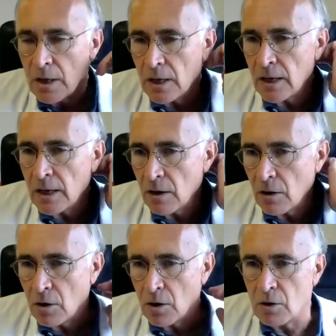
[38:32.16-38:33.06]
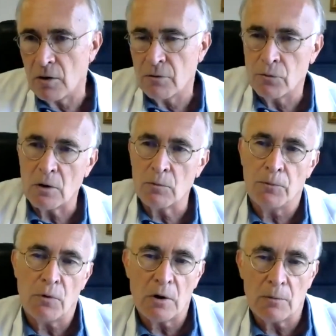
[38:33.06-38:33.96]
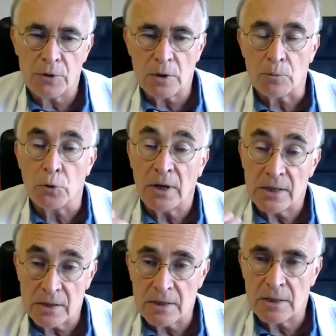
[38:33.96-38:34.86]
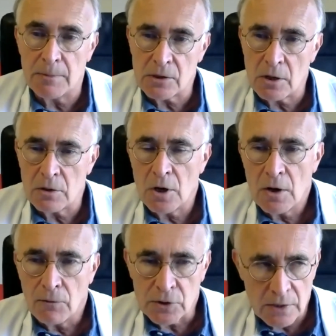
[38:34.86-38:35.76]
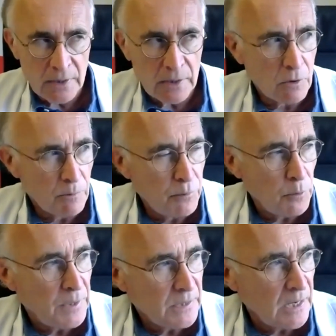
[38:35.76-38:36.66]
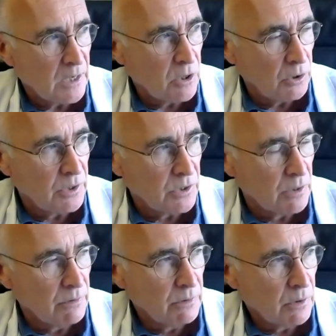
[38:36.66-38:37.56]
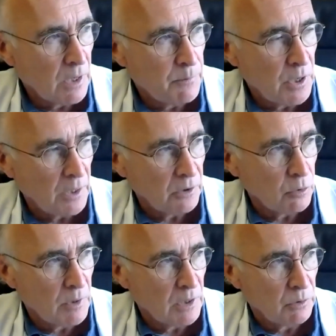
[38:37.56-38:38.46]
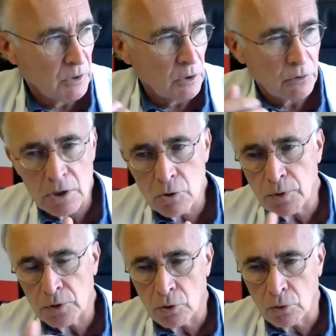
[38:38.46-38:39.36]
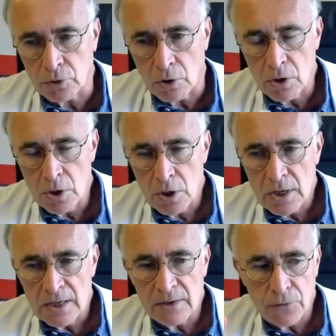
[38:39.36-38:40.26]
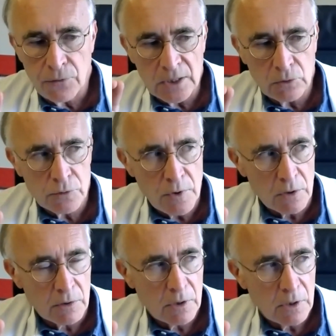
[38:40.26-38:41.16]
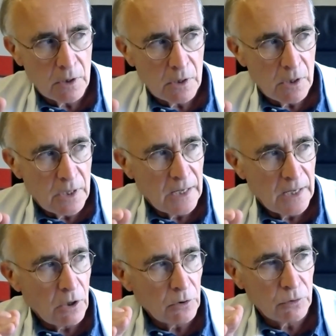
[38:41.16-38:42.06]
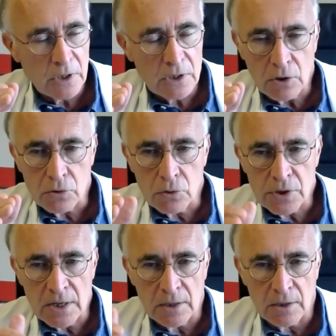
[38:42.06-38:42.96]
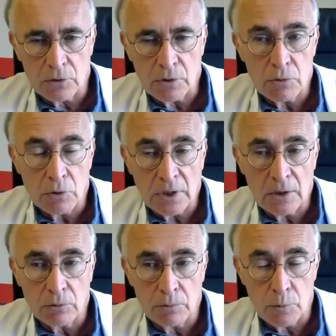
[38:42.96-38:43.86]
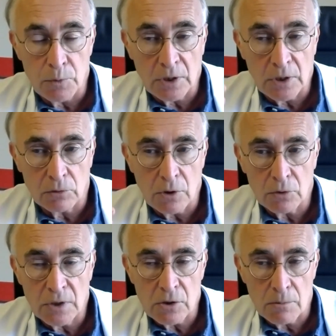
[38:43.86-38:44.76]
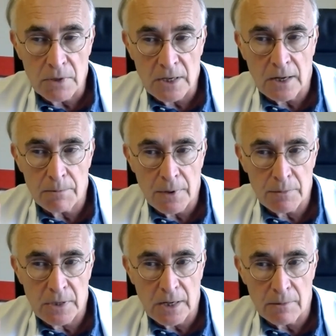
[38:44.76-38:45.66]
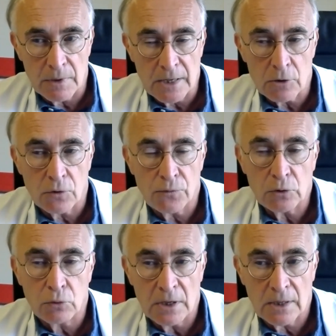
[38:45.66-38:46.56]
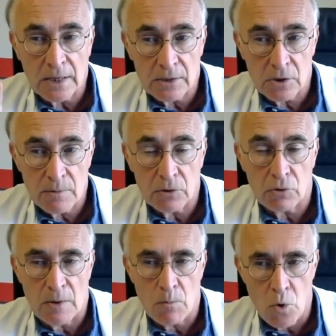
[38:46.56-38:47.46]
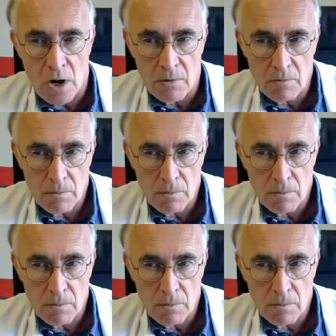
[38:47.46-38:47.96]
Et euh, voir, peut-être on peut réessayer de baisser. Vous savez que pour baisser la cortisone dans la polyarthrite rhumatoïde, quand on l'a eu pendant longtemps, il faut aller doucement. Et quand on descend en dessous de 5, et quand on est très depuis très longtemps, on descend milligramme par milligramme, et quelquefois tous les 4 semaines, tous les mois.